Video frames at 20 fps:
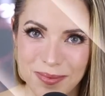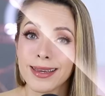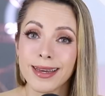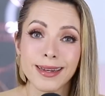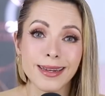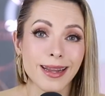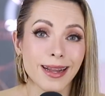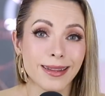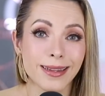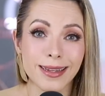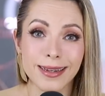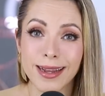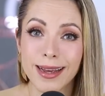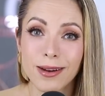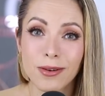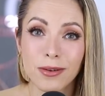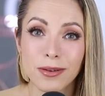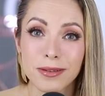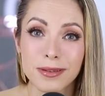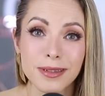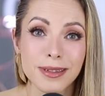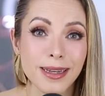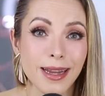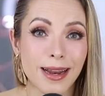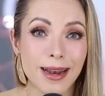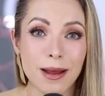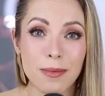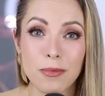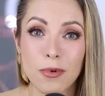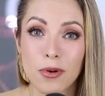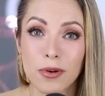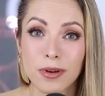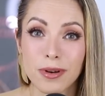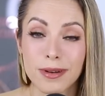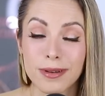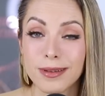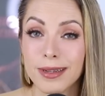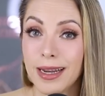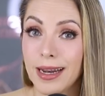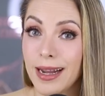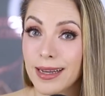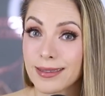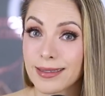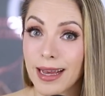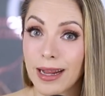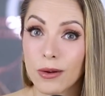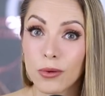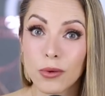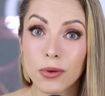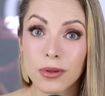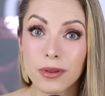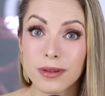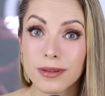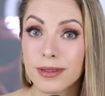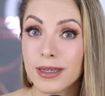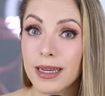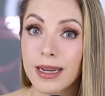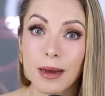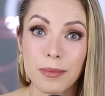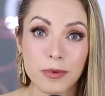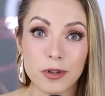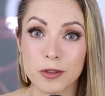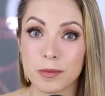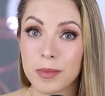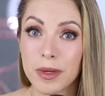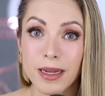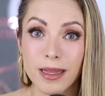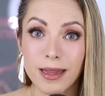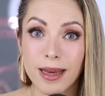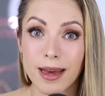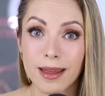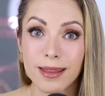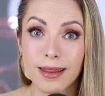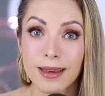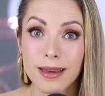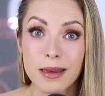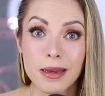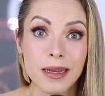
Que ni el dinero, ni el amor, ni la salud, ni la prosperidad